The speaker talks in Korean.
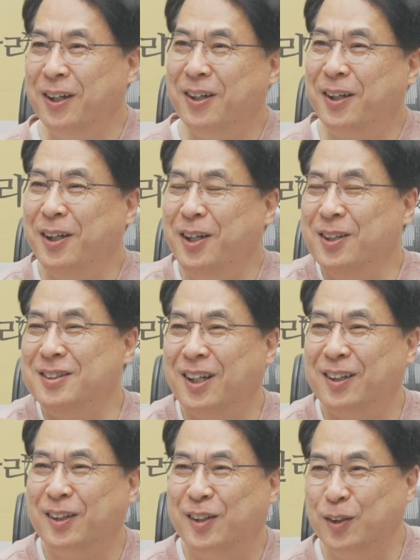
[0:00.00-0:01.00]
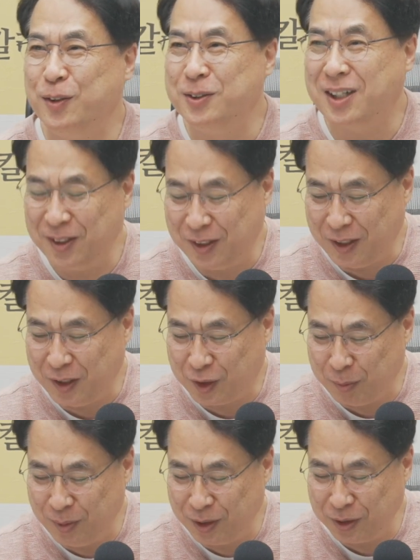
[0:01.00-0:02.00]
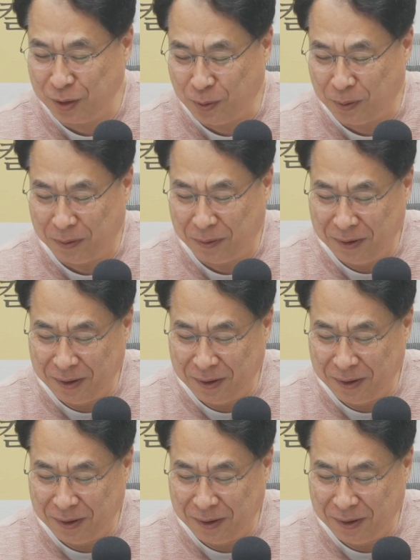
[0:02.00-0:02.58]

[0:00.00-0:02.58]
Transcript: 그걸 현장 근로자들한테 야, 이라크에서 버리고.